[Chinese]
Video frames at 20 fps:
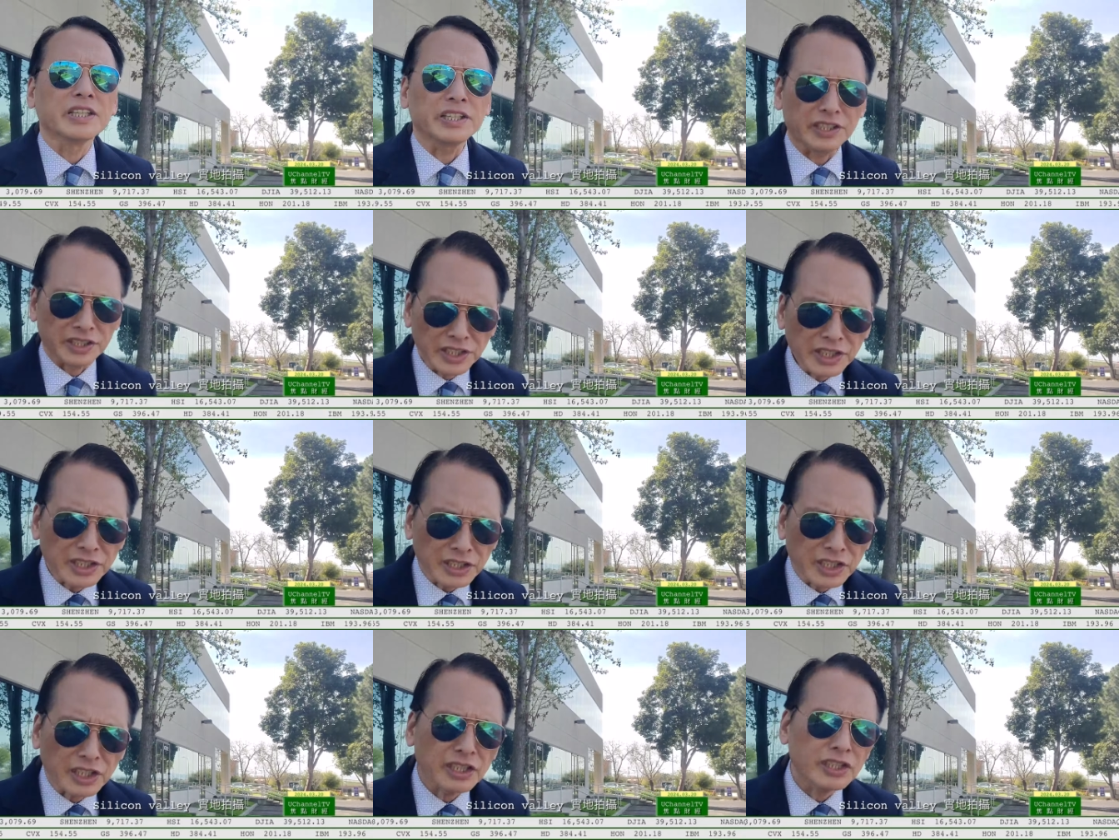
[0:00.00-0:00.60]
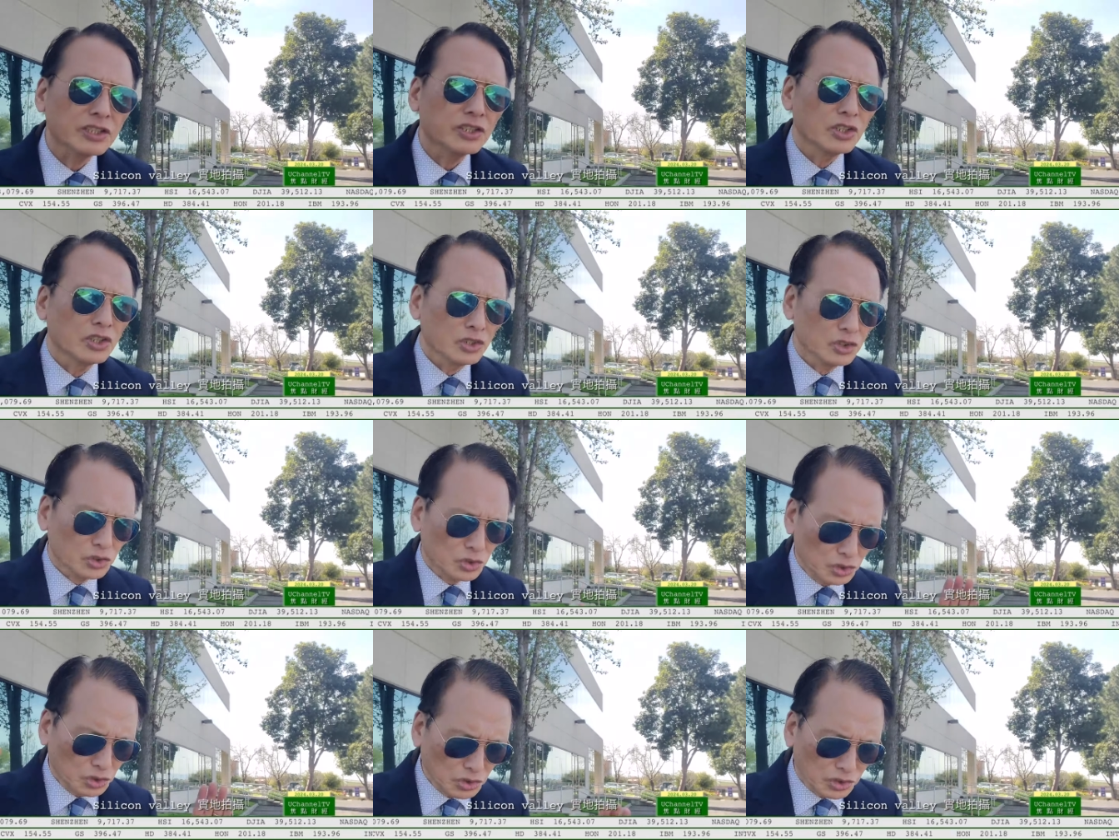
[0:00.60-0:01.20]
因而
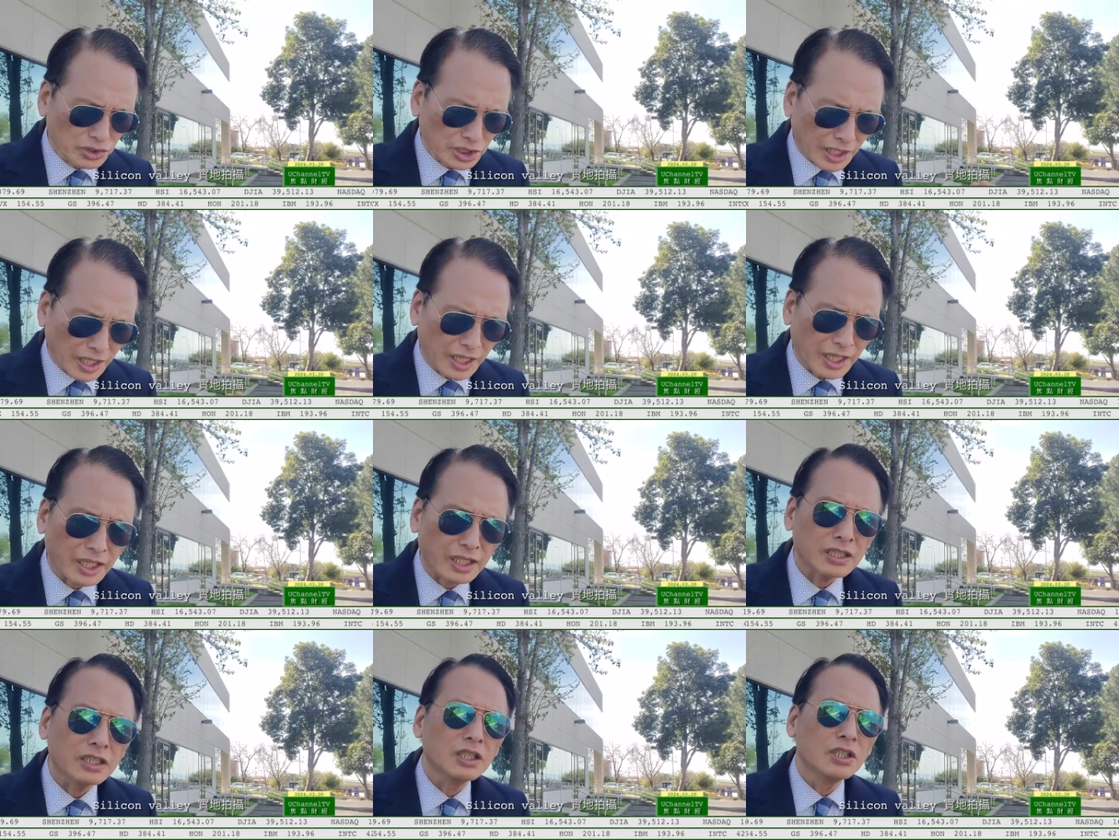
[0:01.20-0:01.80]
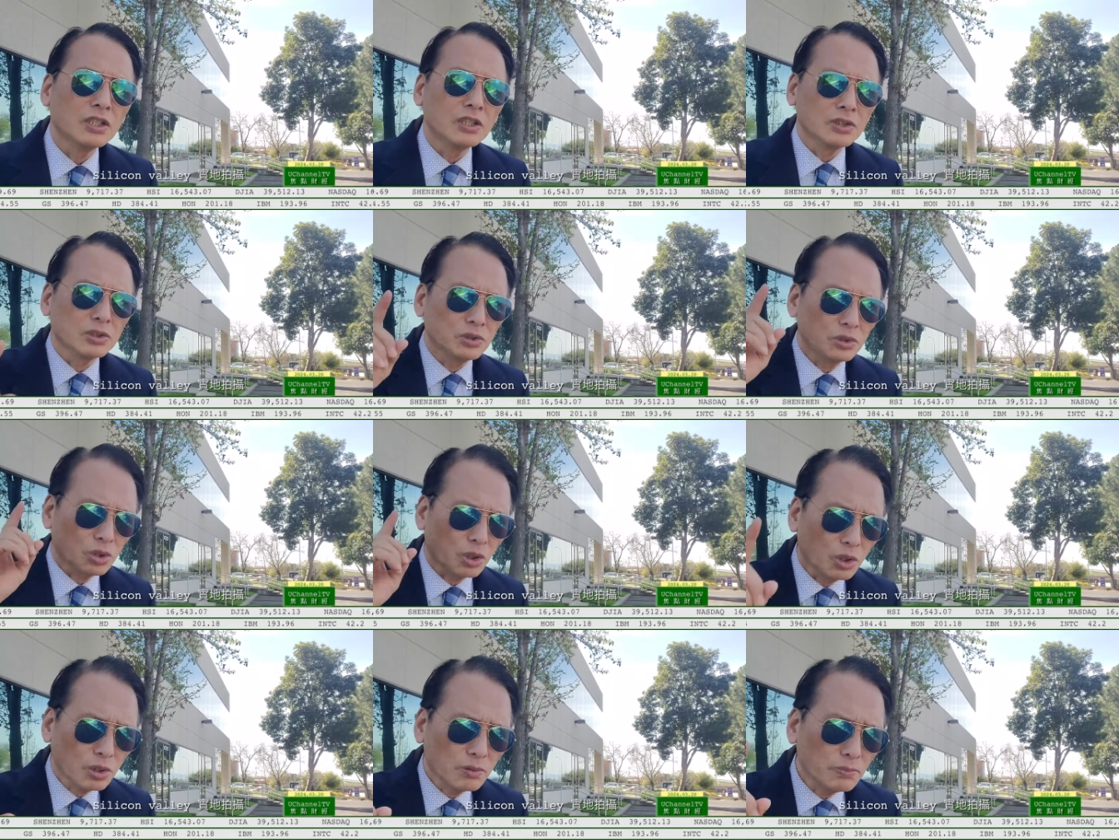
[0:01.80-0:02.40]
市场
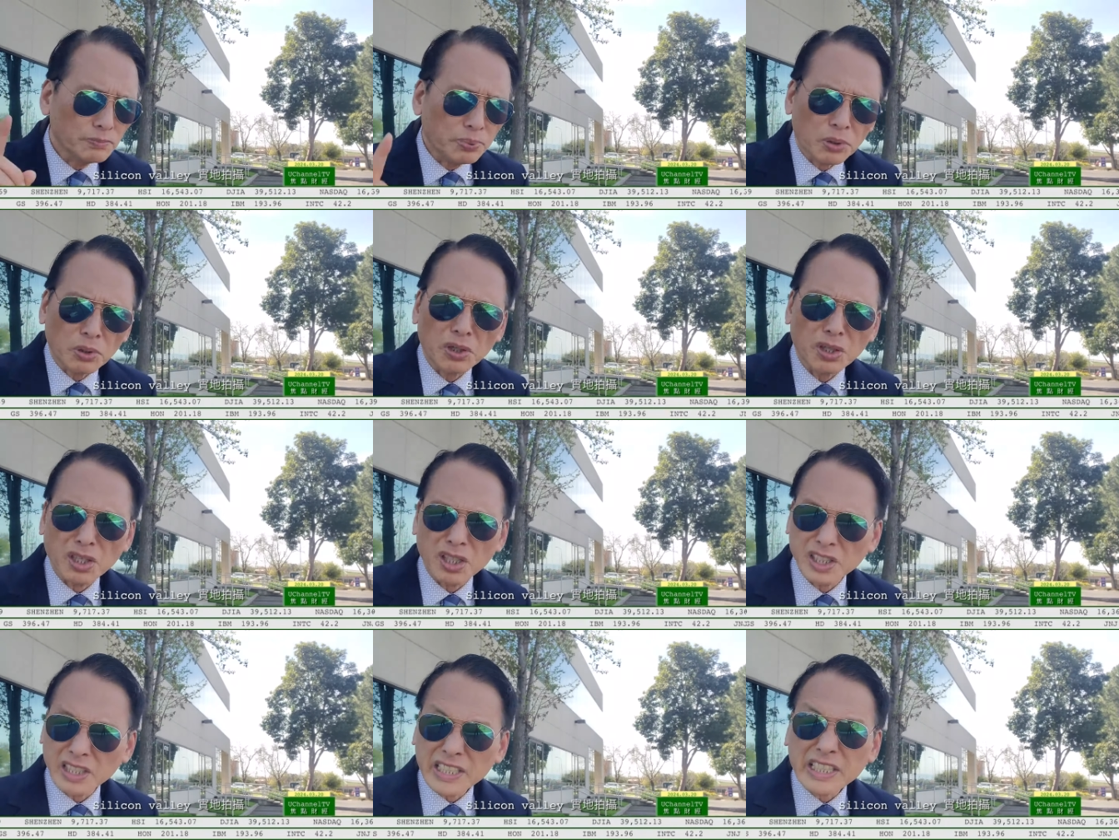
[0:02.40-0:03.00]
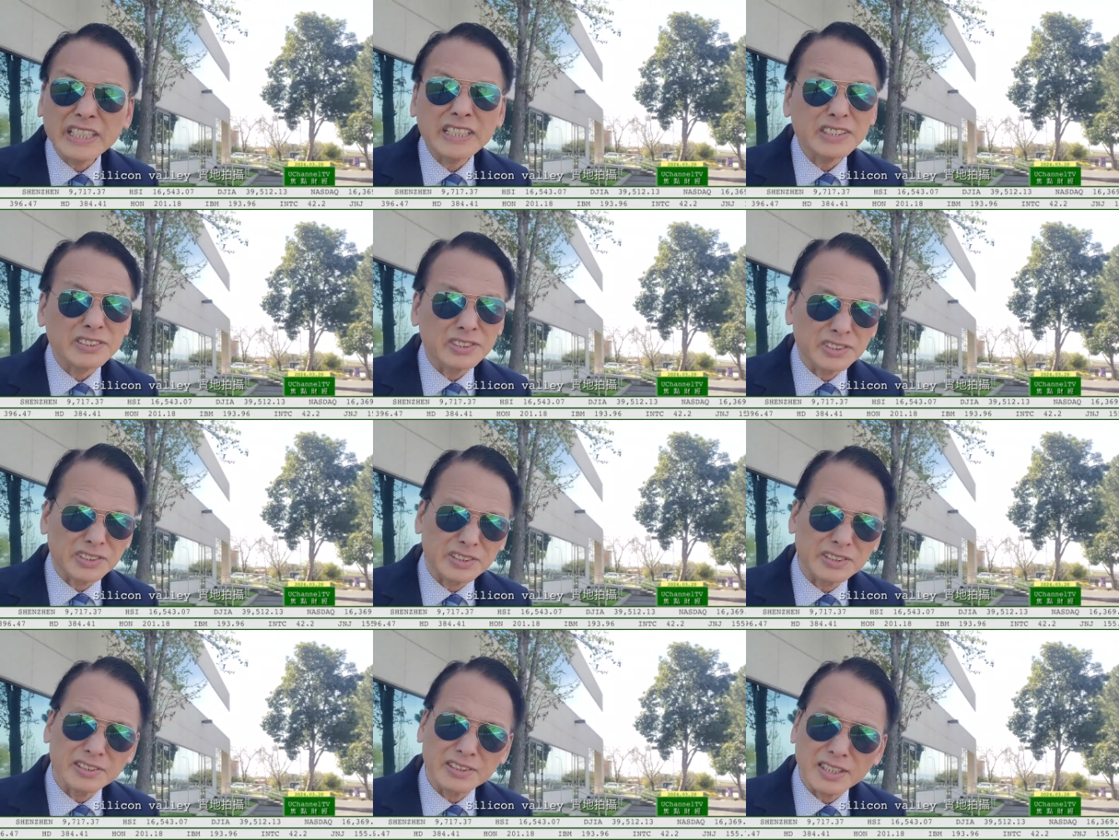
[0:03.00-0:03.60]
冲破历
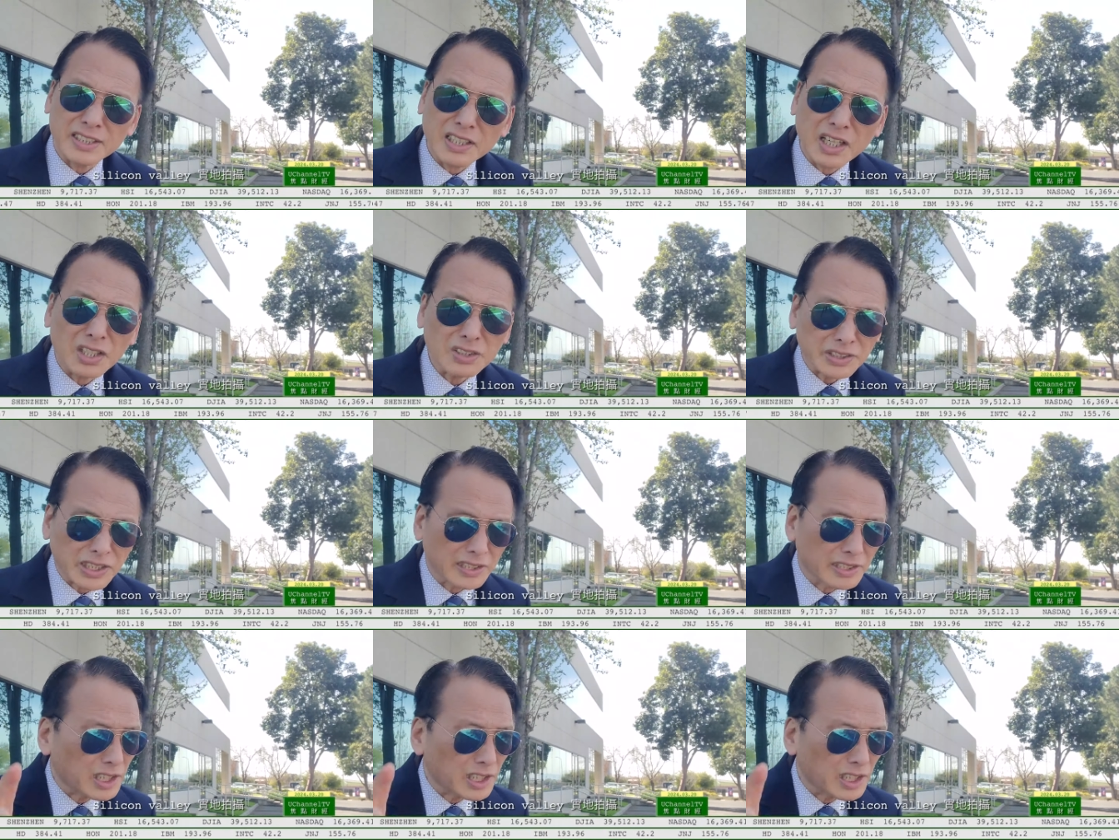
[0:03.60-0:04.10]
史的高点，